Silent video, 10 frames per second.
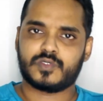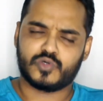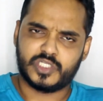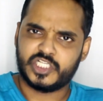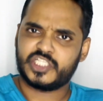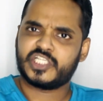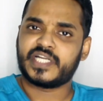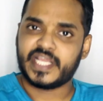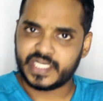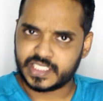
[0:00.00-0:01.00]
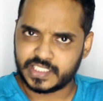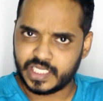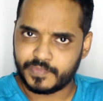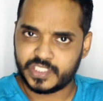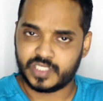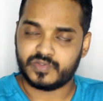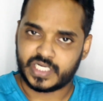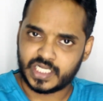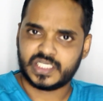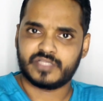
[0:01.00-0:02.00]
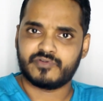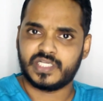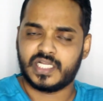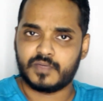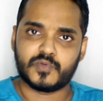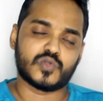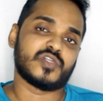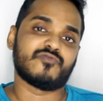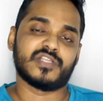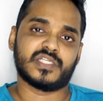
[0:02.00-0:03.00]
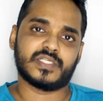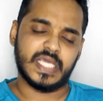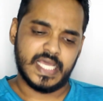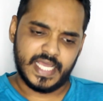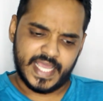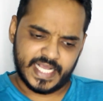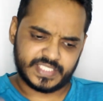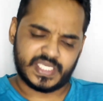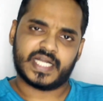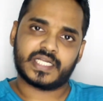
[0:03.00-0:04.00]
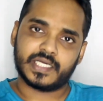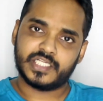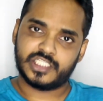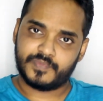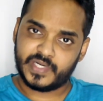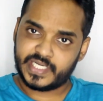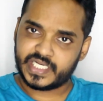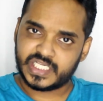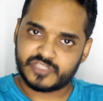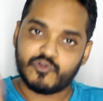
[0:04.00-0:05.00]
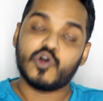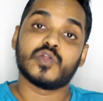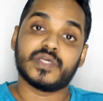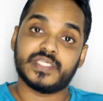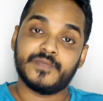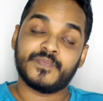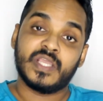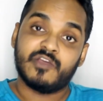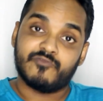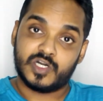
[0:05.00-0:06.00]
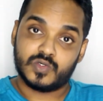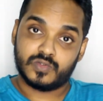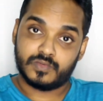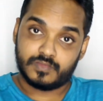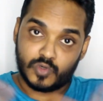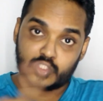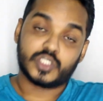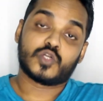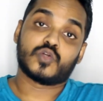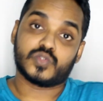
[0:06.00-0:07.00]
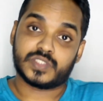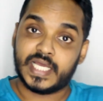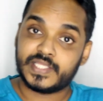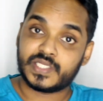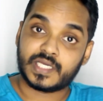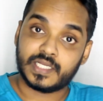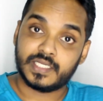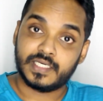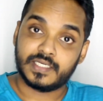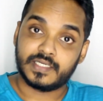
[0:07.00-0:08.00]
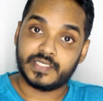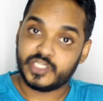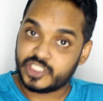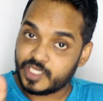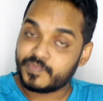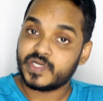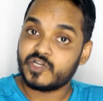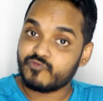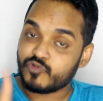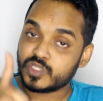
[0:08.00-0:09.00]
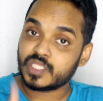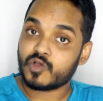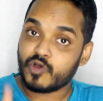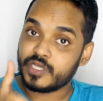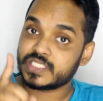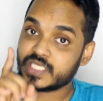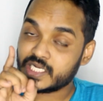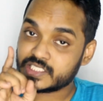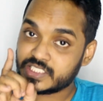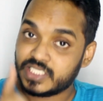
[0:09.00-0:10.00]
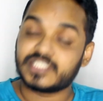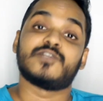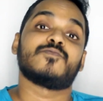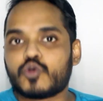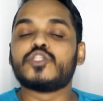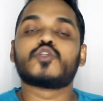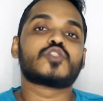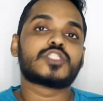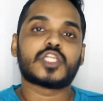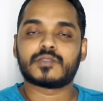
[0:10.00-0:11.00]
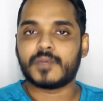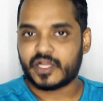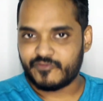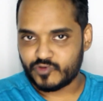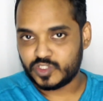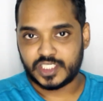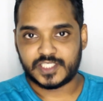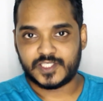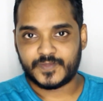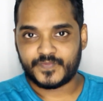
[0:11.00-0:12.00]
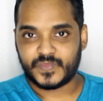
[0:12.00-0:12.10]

కొన్ని చిన్న చిన్న టెక్నిక్స్ నేర్పించాను ఎట్లా చదవాలి ఎలా అప్రోచ్ అవ్వాలి అని ఎగ్జాక్ట్గా నేను చెప్పిన టెక్నిక్స్ ఫాలో అయ్యి వాడు మరుసటి రోజు సాయంత్రం కల్లా నేను చెప్పినట్టు వంద కాయిన్స్ కలెక్ట్ చేశాడు కొన్ని రోజుల తర్వాత మా అక్క ఫోన్ చేసింది